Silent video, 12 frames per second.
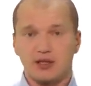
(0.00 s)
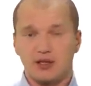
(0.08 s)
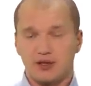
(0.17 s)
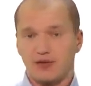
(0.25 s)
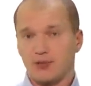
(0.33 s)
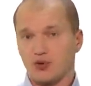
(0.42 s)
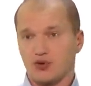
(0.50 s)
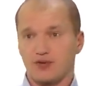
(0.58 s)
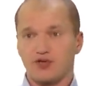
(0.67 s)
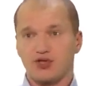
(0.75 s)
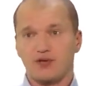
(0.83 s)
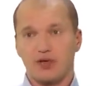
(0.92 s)
это вопрос
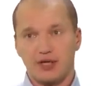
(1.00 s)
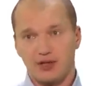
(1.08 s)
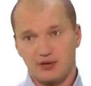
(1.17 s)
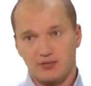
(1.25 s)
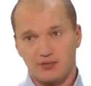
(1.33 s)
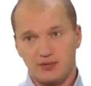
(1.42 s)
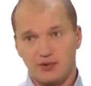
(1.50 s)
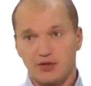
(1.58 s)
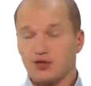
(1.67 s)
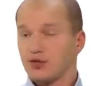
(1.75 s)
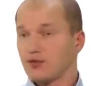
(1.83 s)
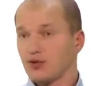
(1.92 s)
выживания
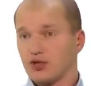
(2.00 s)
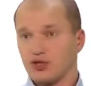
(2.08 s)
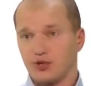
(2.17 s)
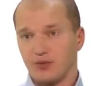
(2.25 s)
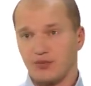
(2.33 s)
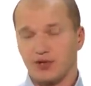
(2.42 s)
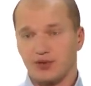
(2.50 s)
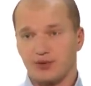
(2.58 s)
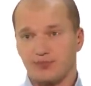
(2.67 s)
на сегодняшний момент.